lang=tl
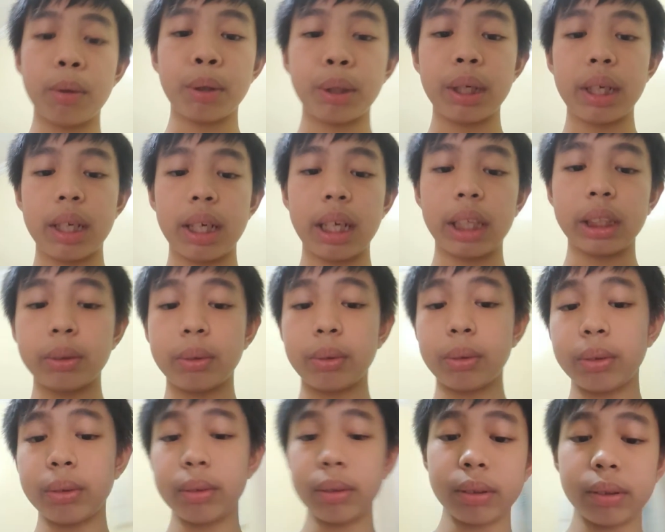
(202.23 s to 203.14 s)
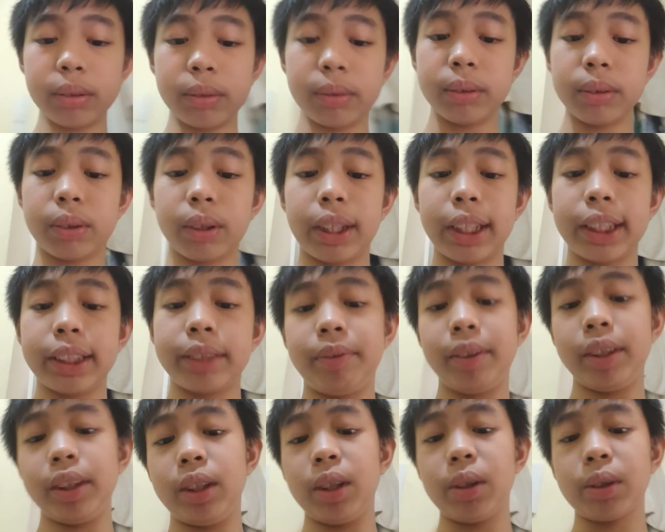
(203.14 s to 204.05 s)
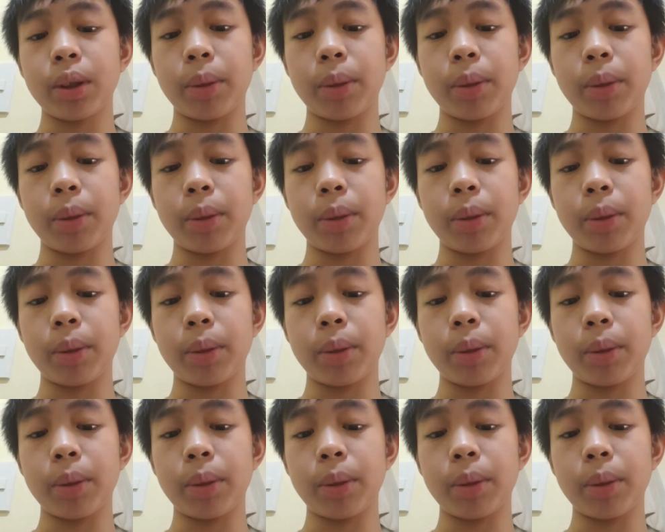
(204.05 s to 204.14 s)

ayun lang yung today's video.